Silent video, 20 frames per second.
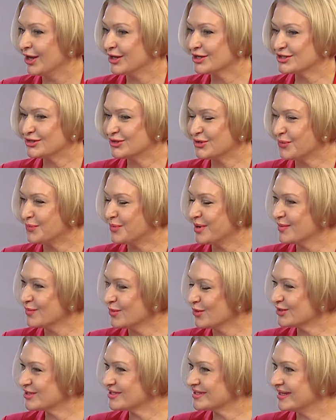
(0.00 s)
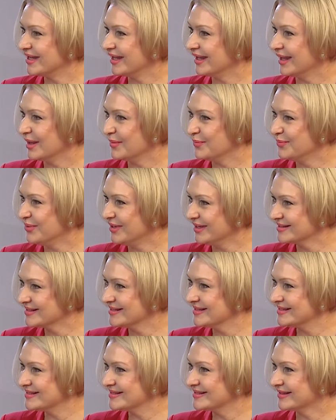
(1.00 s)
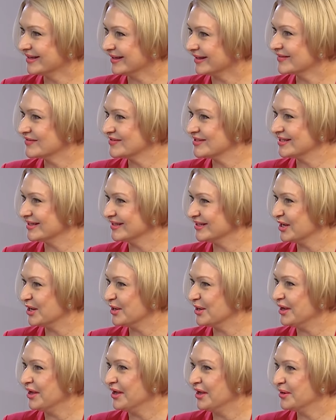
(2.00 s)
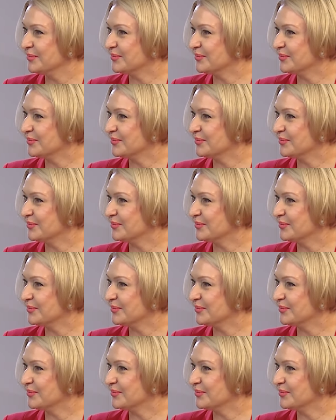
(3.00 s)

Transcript: что приморский бизнес, как всегда,